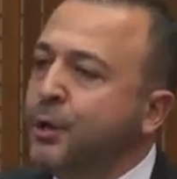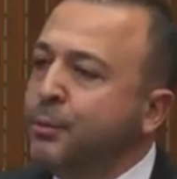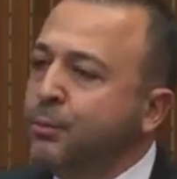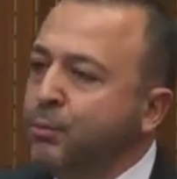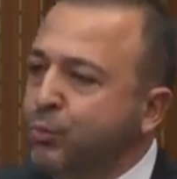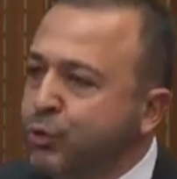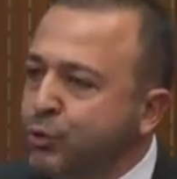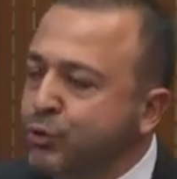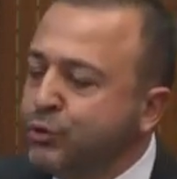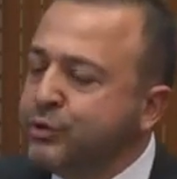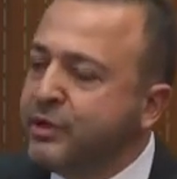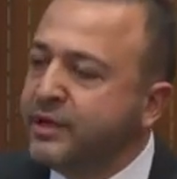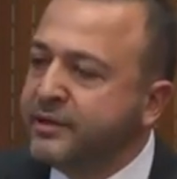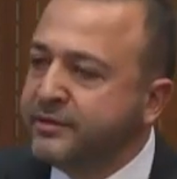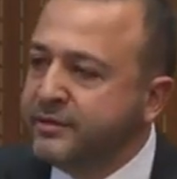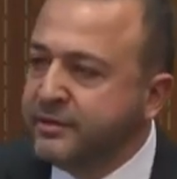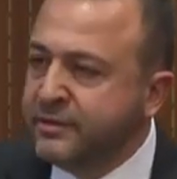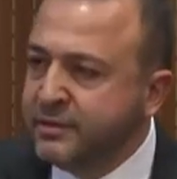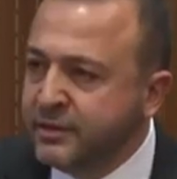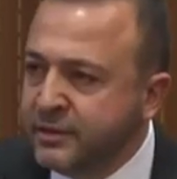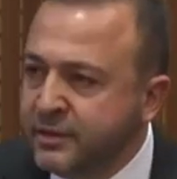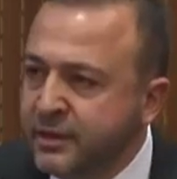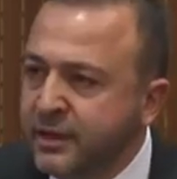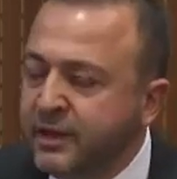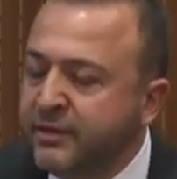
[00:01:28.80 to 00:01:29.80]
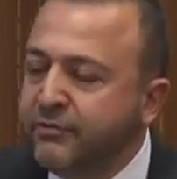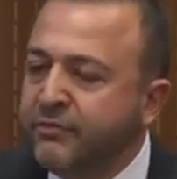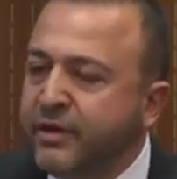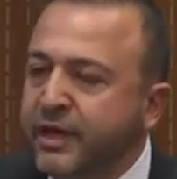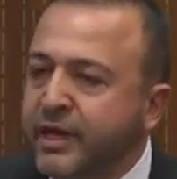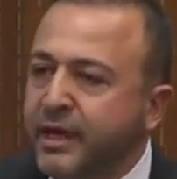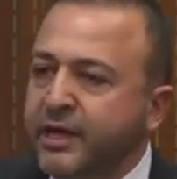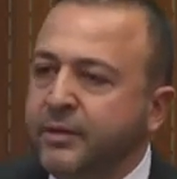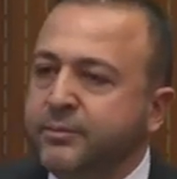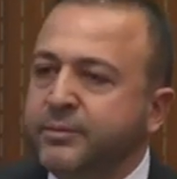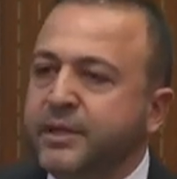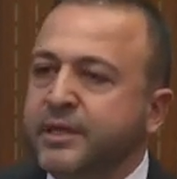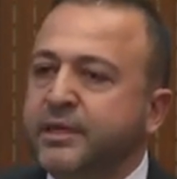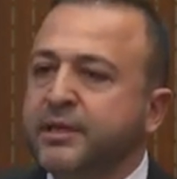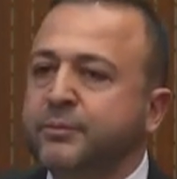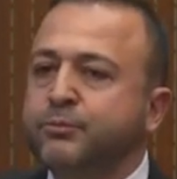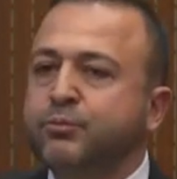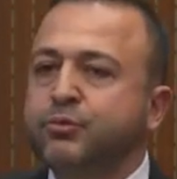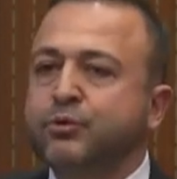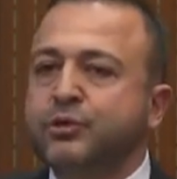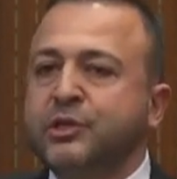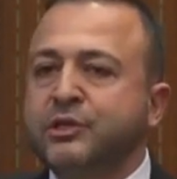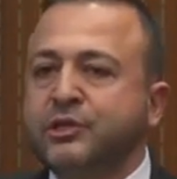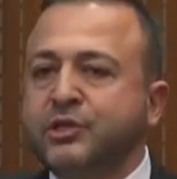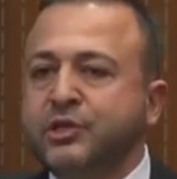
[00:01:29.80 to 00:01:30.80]
bunun adını verelim dedik.
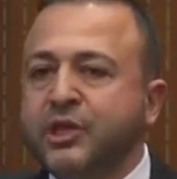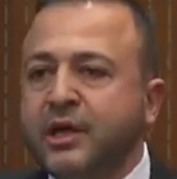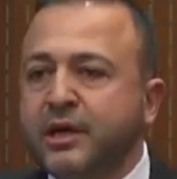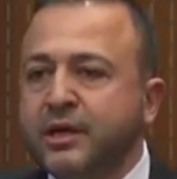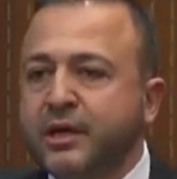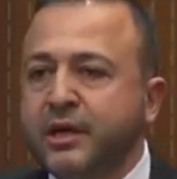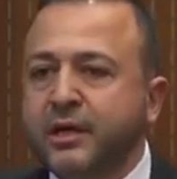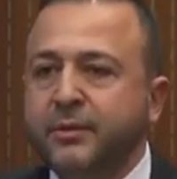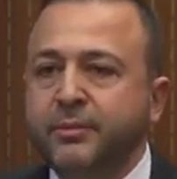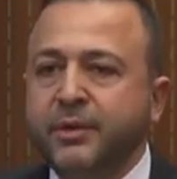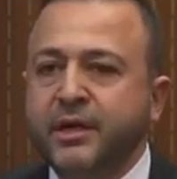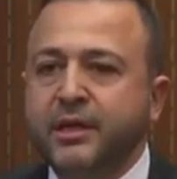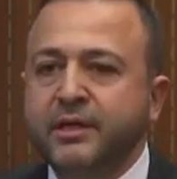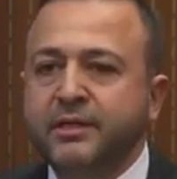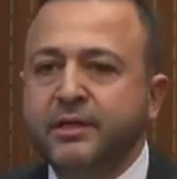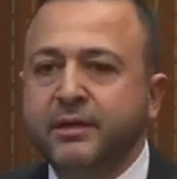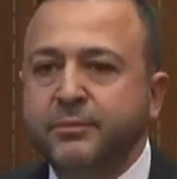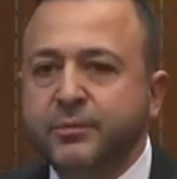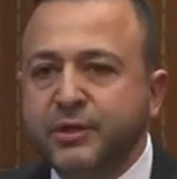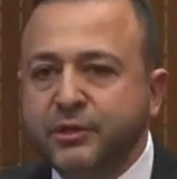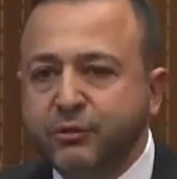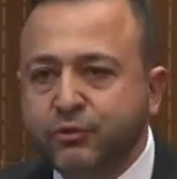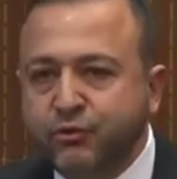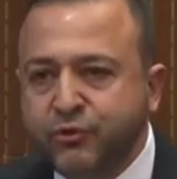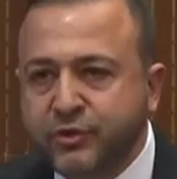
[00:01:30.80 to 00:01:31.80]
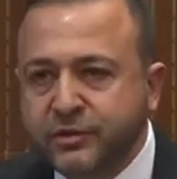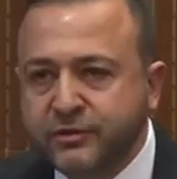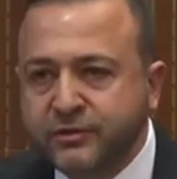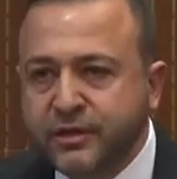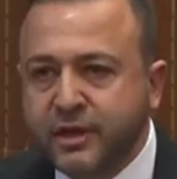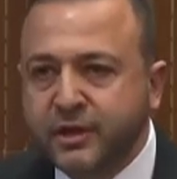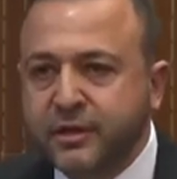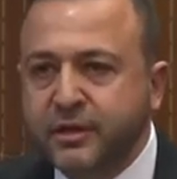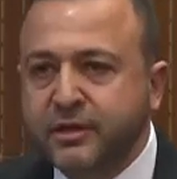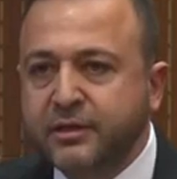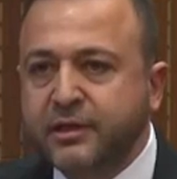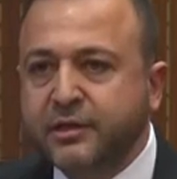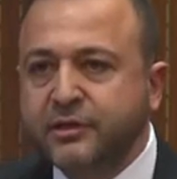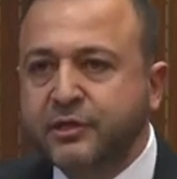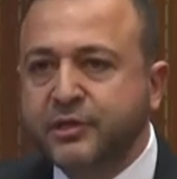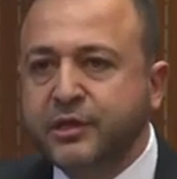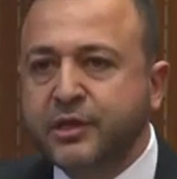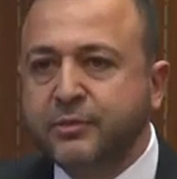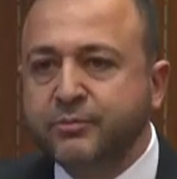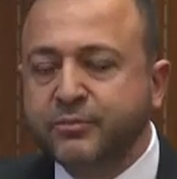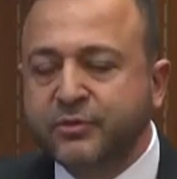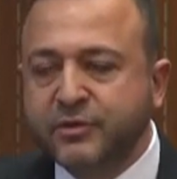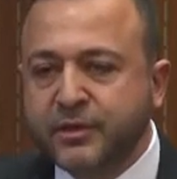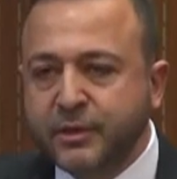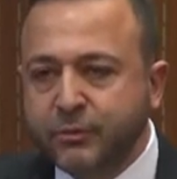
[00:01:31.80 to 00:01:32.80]
Burada Çankaya Belediye Meclis üyesi
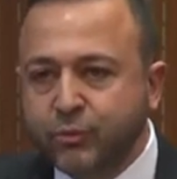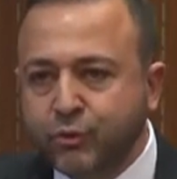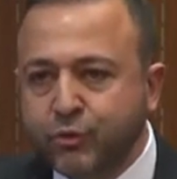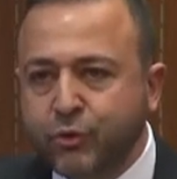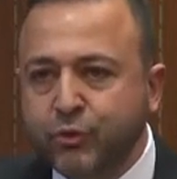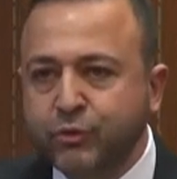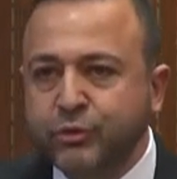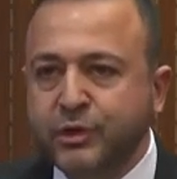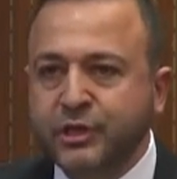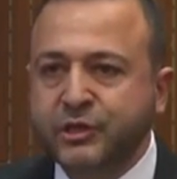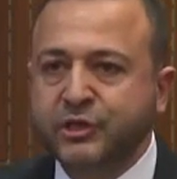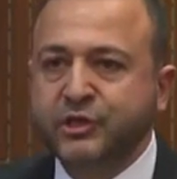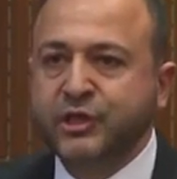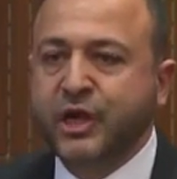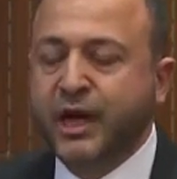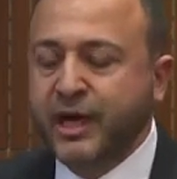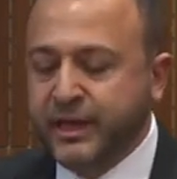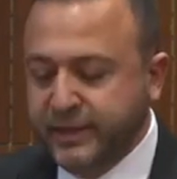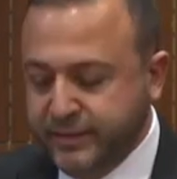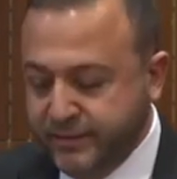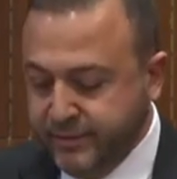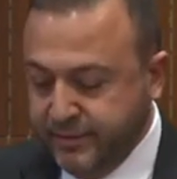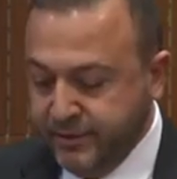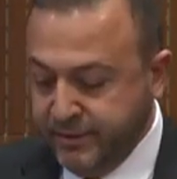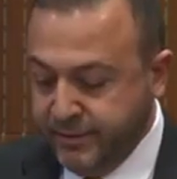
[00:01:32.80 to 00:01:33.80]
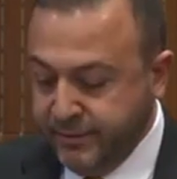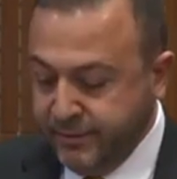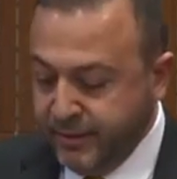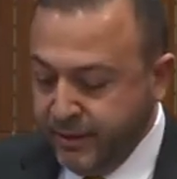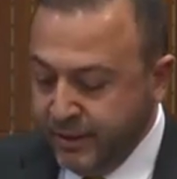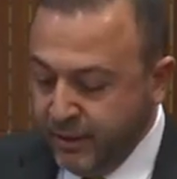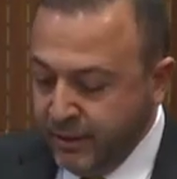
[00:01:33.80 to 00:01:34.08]
arkadaşlarımız da bu konuya şahittir.